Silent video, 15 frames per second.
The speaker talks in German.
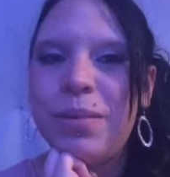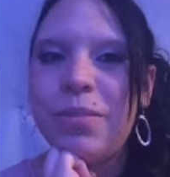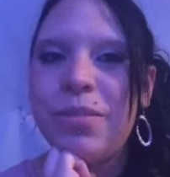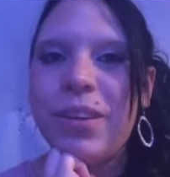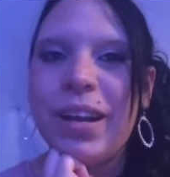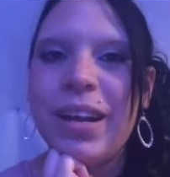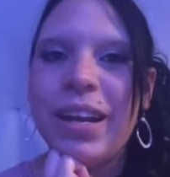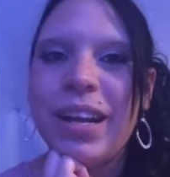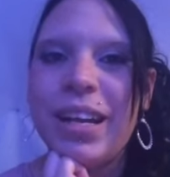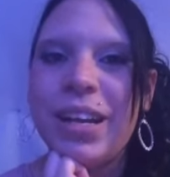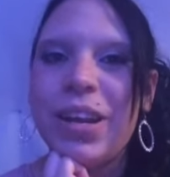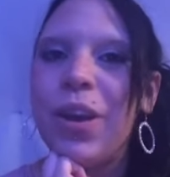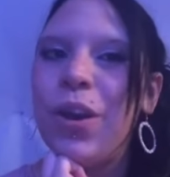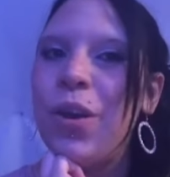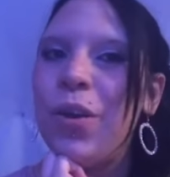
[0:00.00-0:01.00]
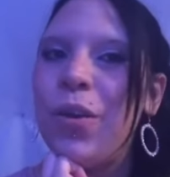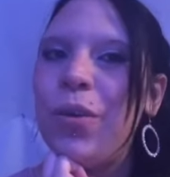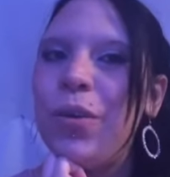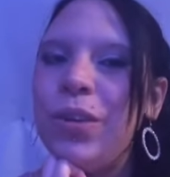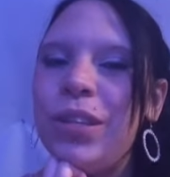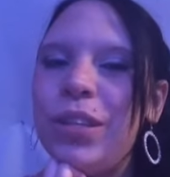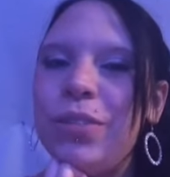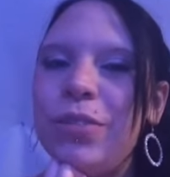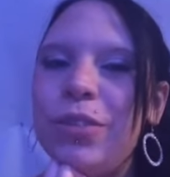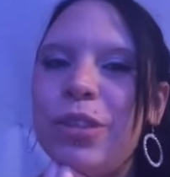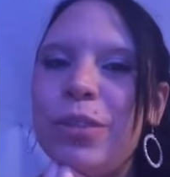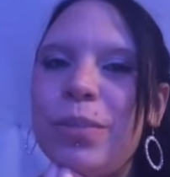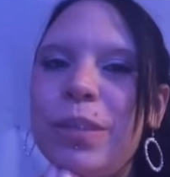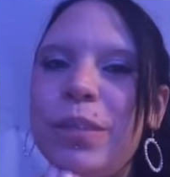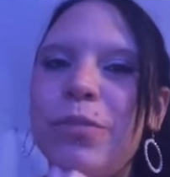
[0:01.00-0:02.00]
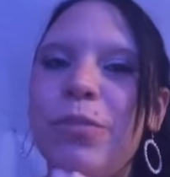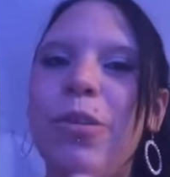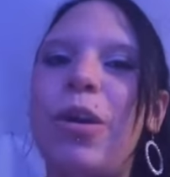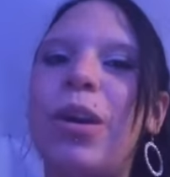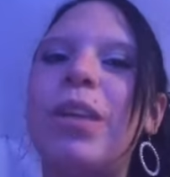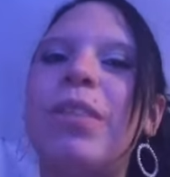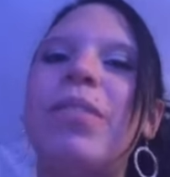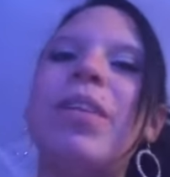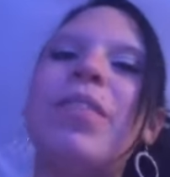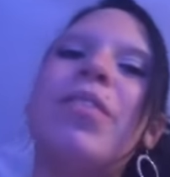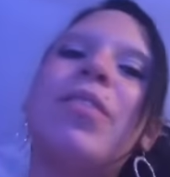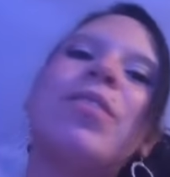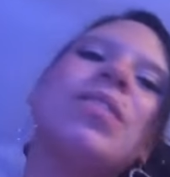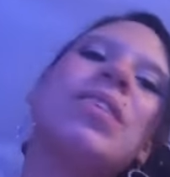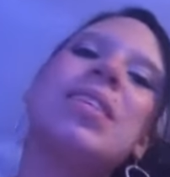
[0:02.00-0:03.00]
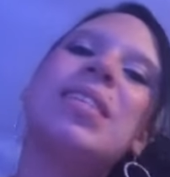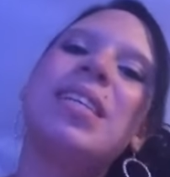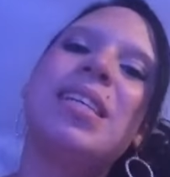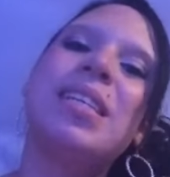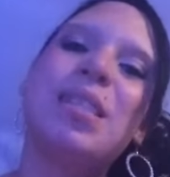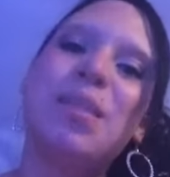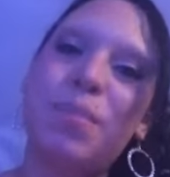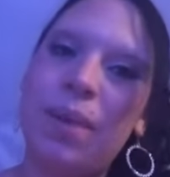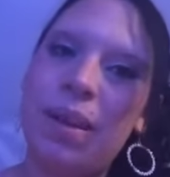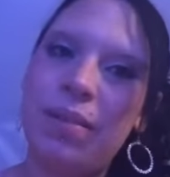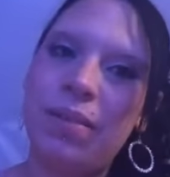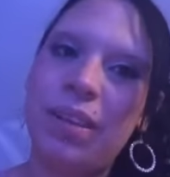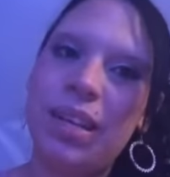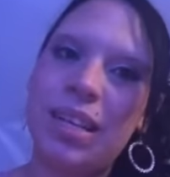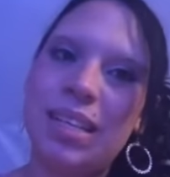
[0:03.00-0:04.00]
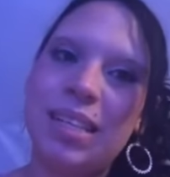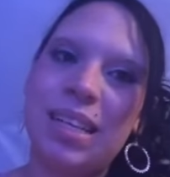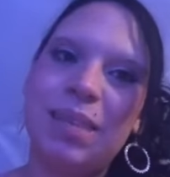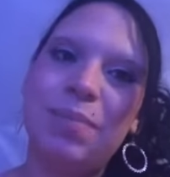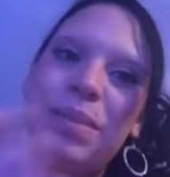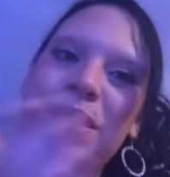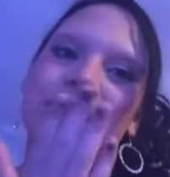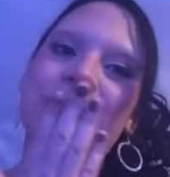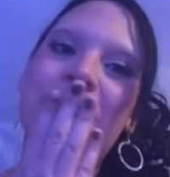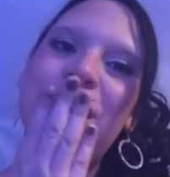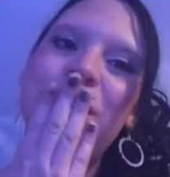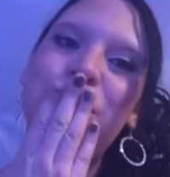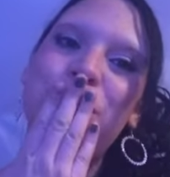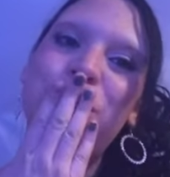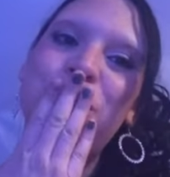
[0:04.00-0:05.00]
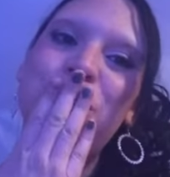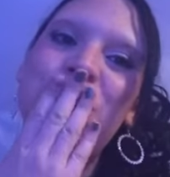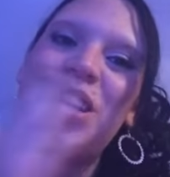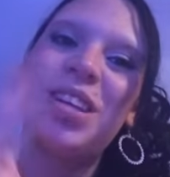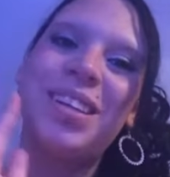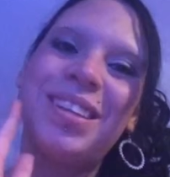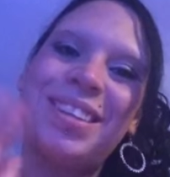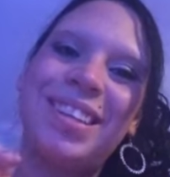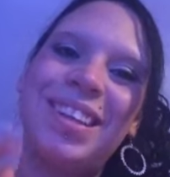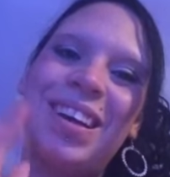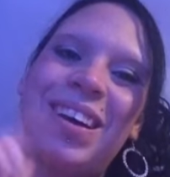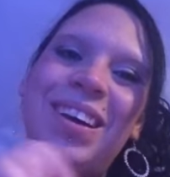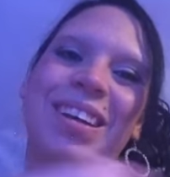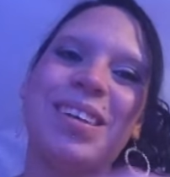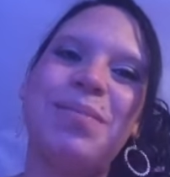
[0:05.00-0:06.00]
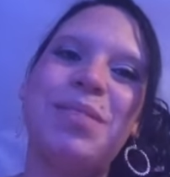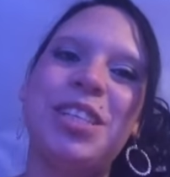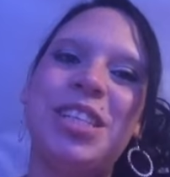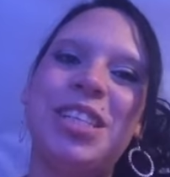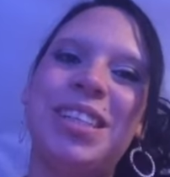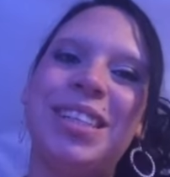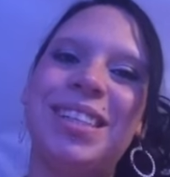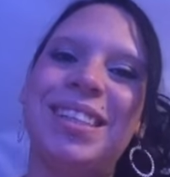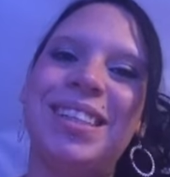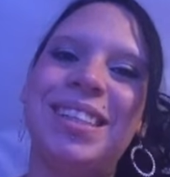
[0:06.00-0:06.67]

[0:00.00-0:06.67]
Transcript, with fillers: gefallen hat. Und ich würde mich freuen, wenn wir uns das nächste Mal wiedersehen. Bis dann, eure Michi.